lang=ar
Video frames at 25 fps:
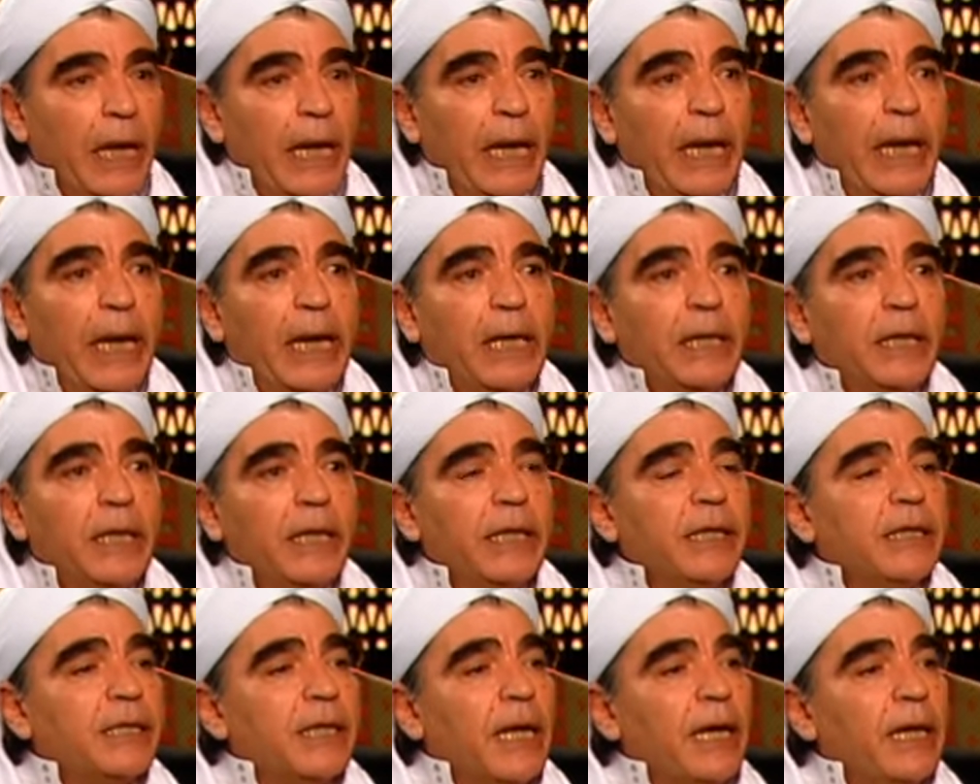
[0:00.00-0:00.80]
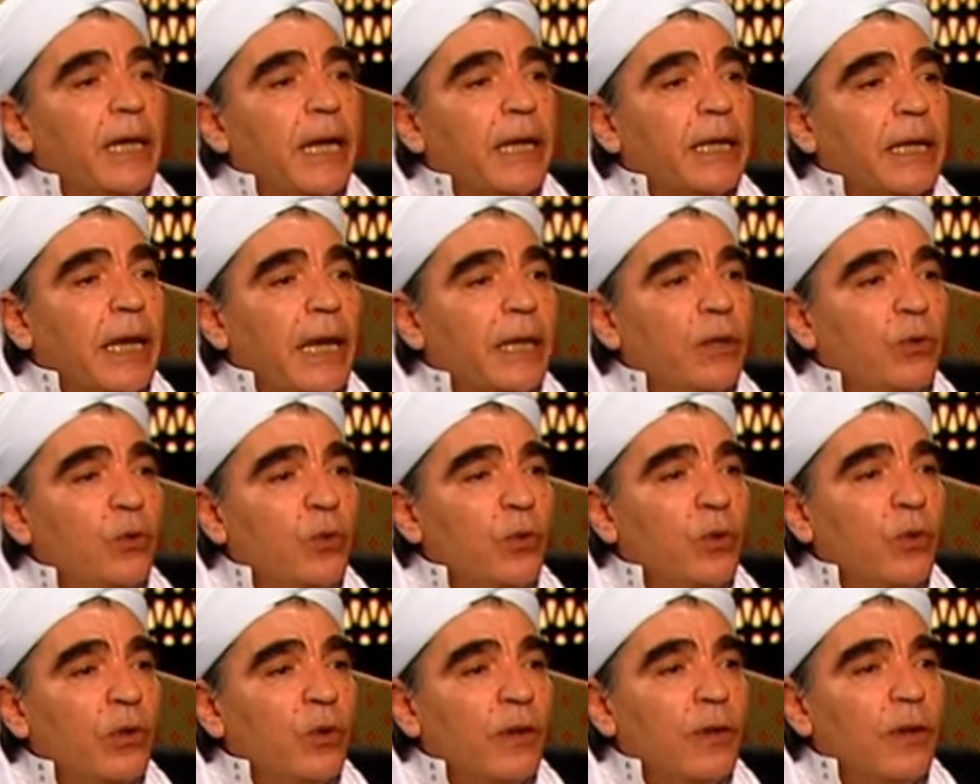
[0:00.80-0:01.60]
لكن الانسانيات
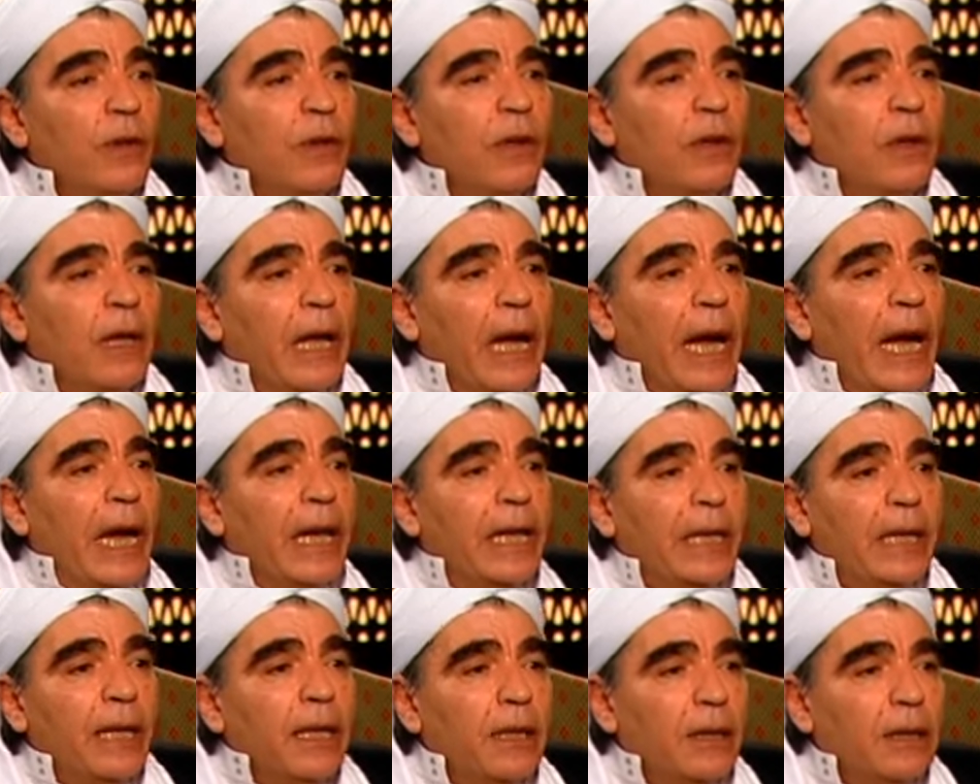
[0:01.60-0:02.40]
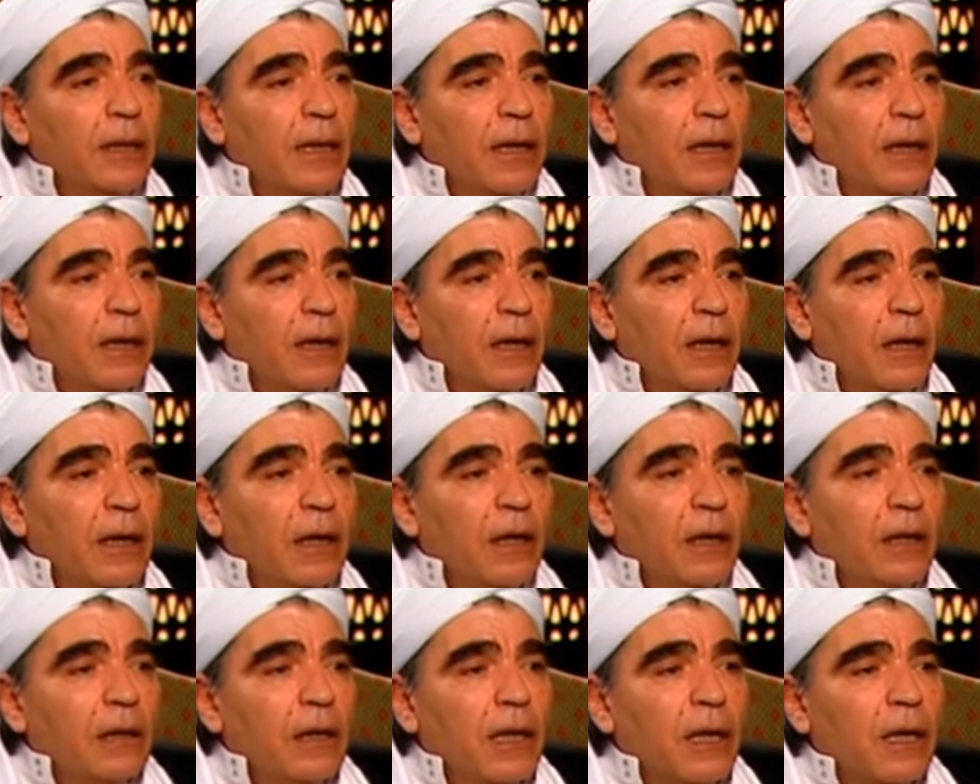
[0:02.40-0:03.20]
عنده عاليه جدا
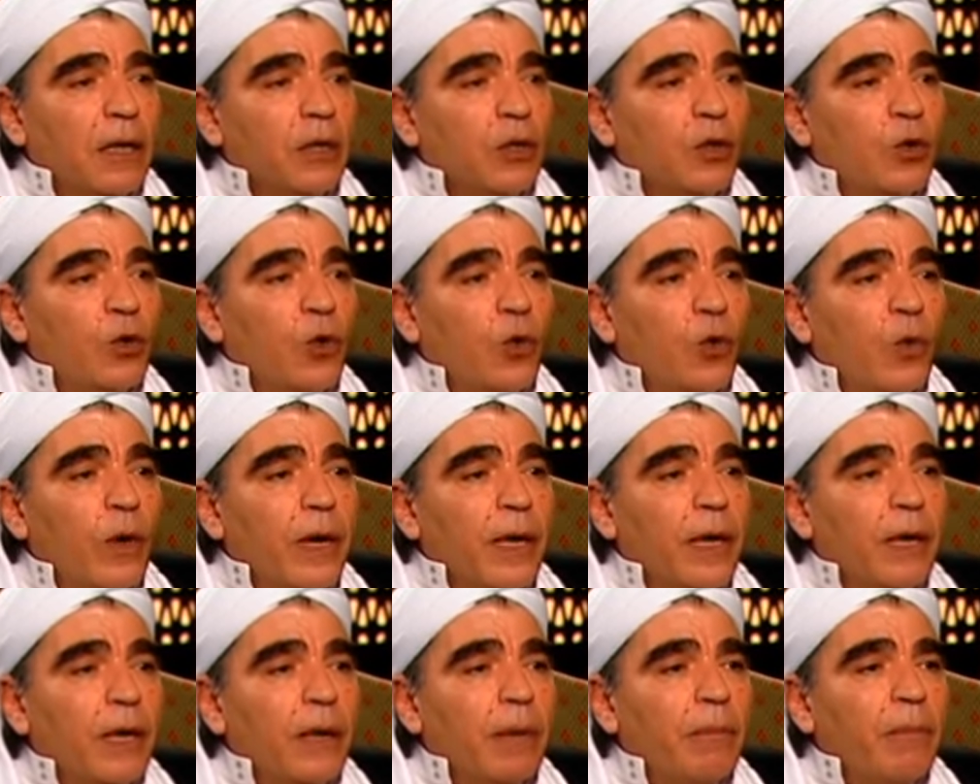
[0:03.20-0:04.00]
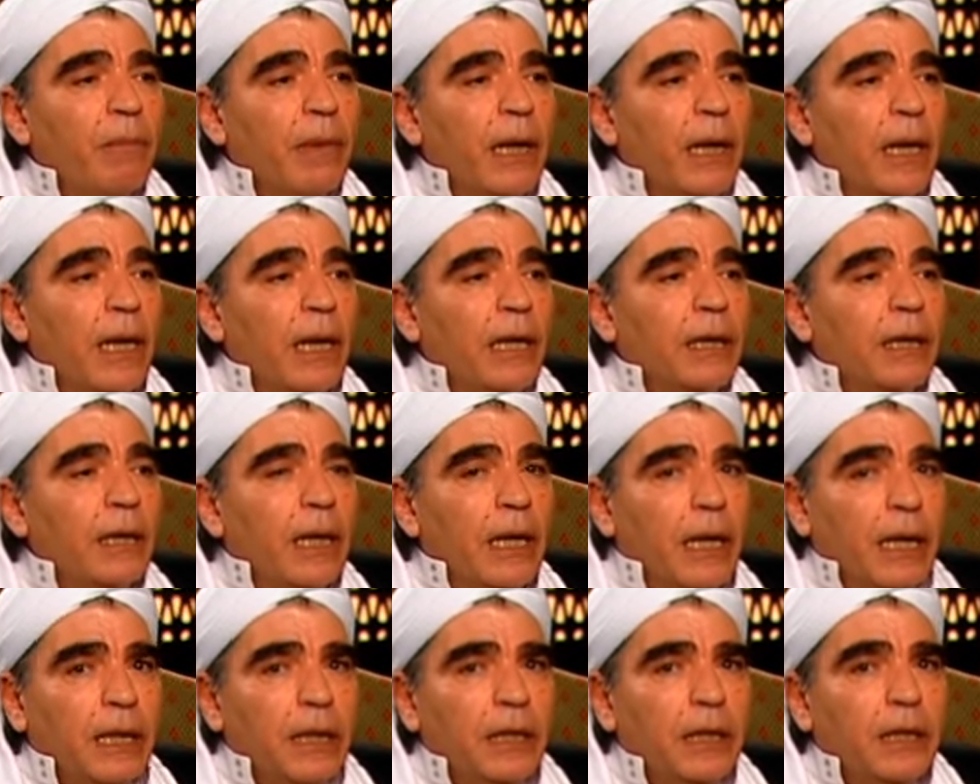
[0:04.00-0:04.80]
آه. لدرجه ان هو ايه آه.
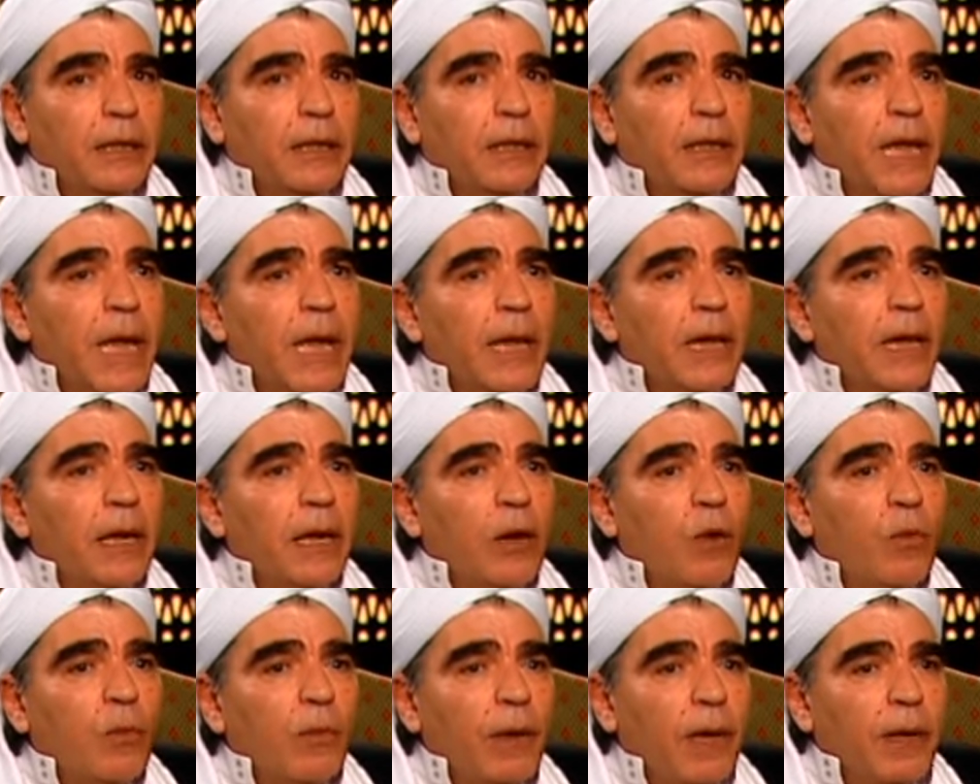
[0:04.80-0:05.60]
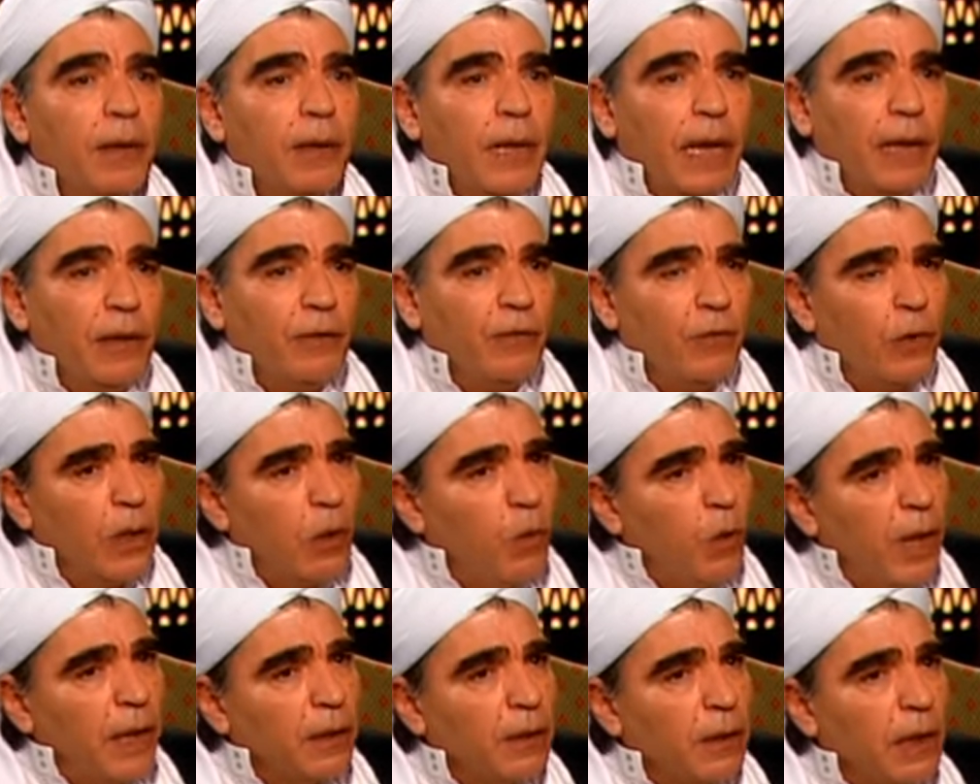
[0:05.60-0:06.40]
يعني يتضايق لو يعني لو
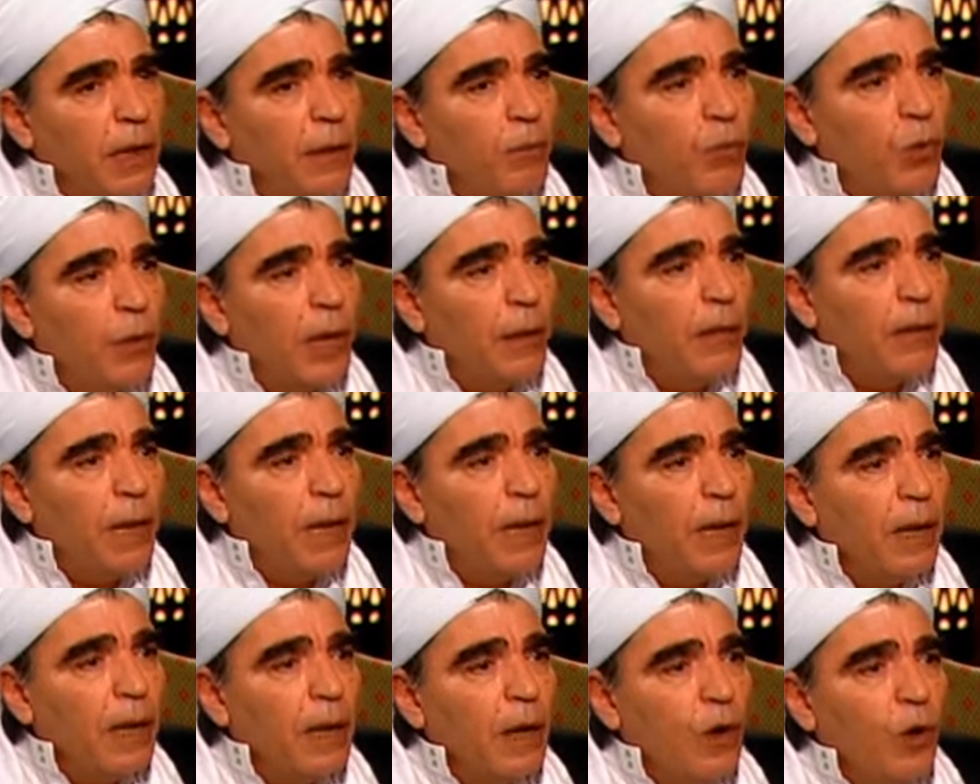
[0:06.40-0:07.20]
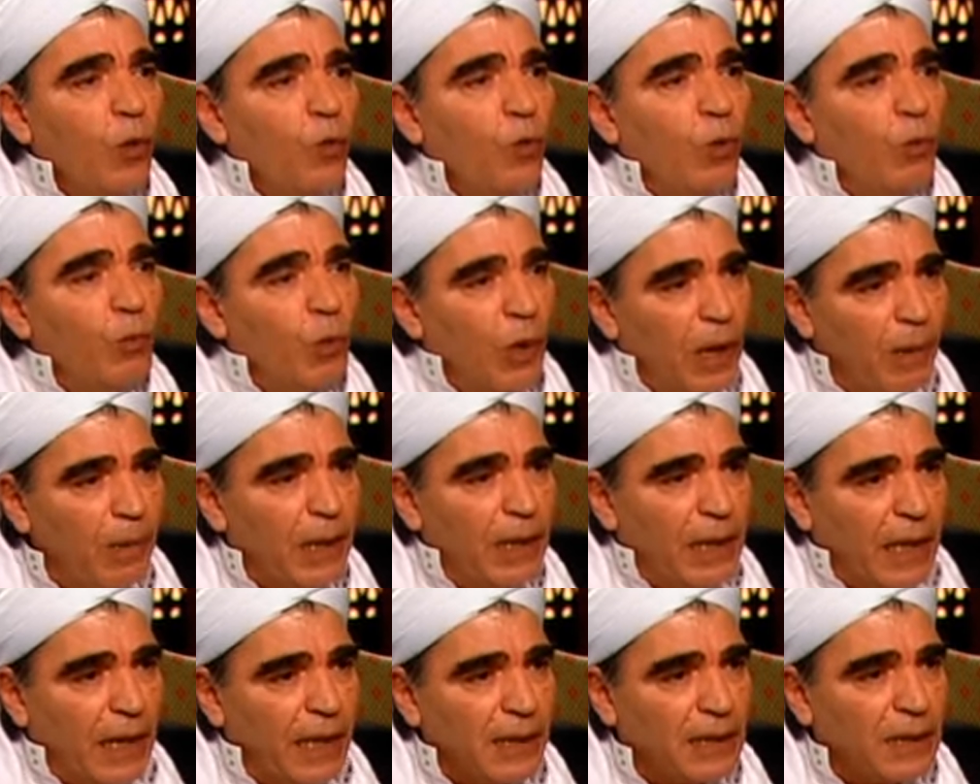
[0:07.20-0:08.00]
واحد طالب مجامله آه. والمجامله
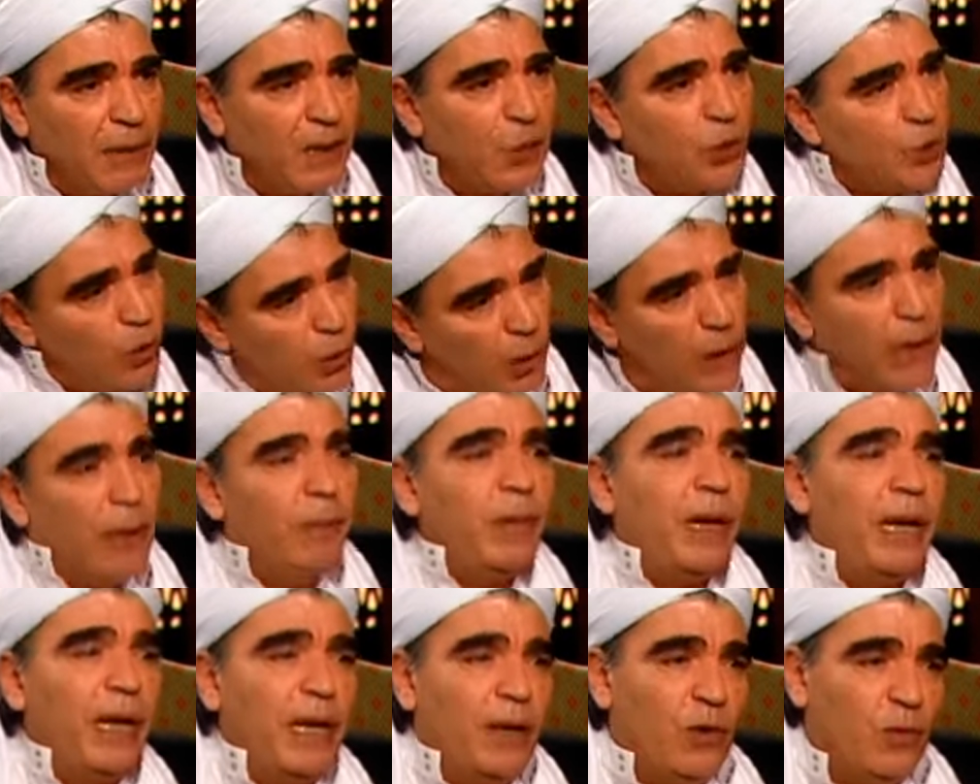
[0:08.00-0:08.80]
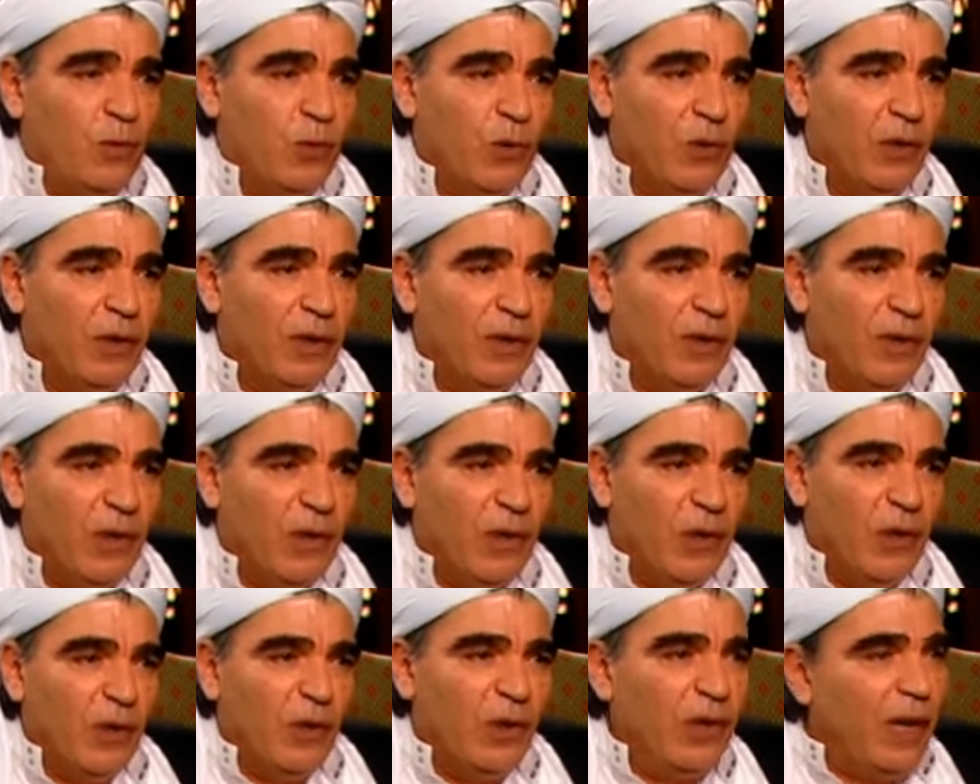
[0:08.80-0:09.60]
دي على حساب الشغل يعملها له يروح
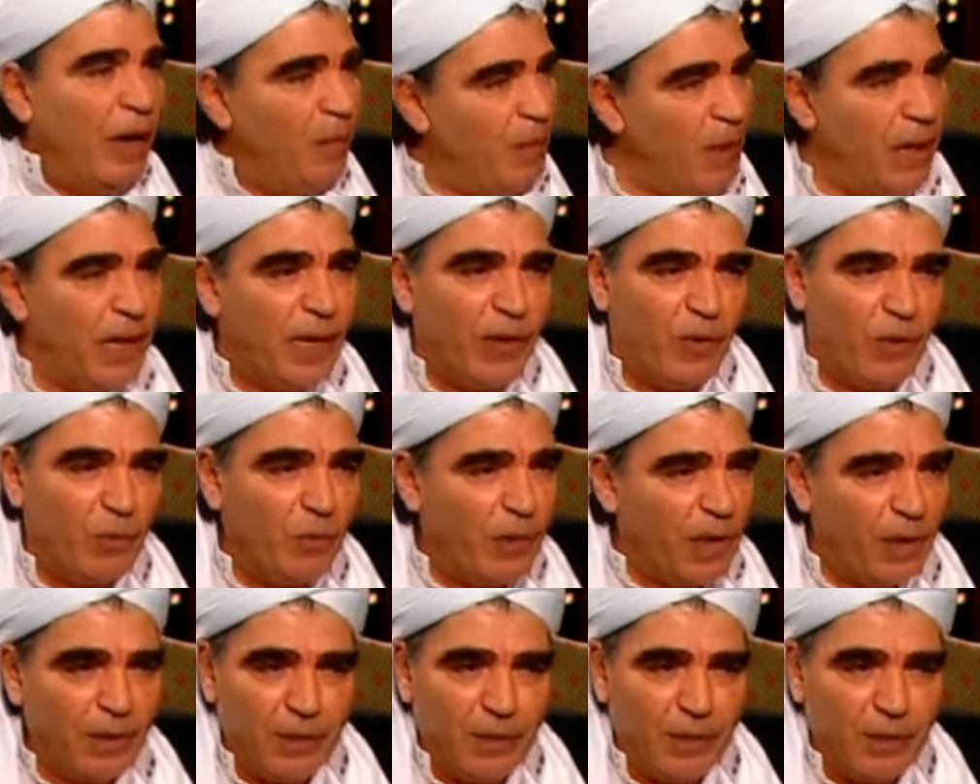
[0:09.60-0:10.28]
يعملها له يعملها له آه.